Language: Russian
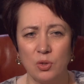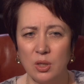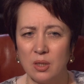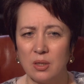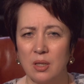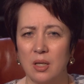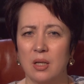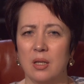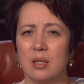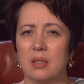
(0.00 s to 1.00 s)
вот этот
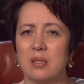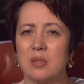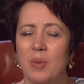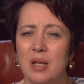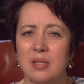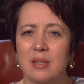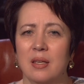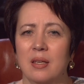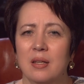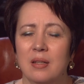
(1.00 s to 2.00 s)

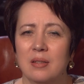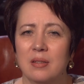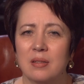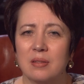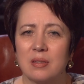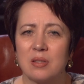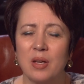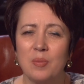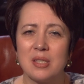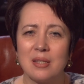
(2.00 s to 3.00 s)
смазанный
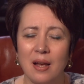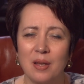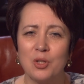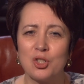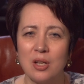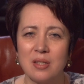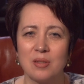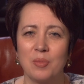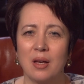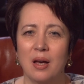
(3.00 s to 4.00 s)
своими сальными
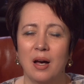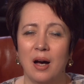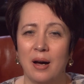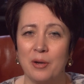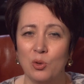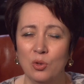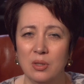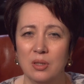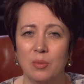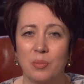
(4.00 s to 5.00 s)
железами орел
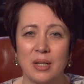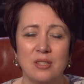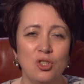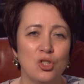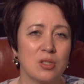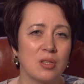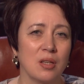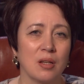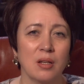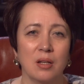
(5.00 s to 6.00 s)

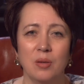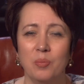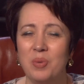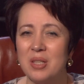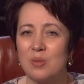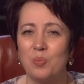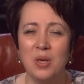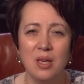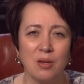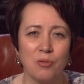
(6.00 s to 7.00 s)
практически без
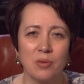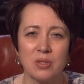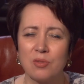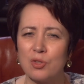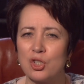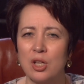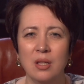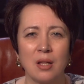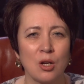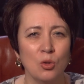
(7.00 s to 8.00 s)
перьев
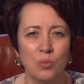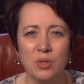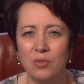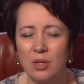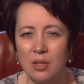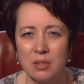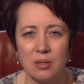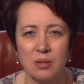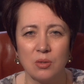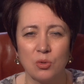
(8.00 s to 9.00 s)
совершенно орлом не
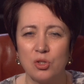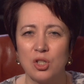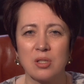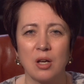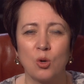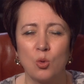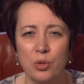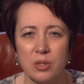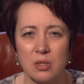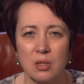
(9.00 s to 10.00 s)
выглядит. Он сейчас как
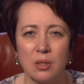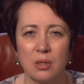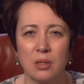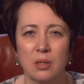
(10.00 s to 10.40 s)
курица –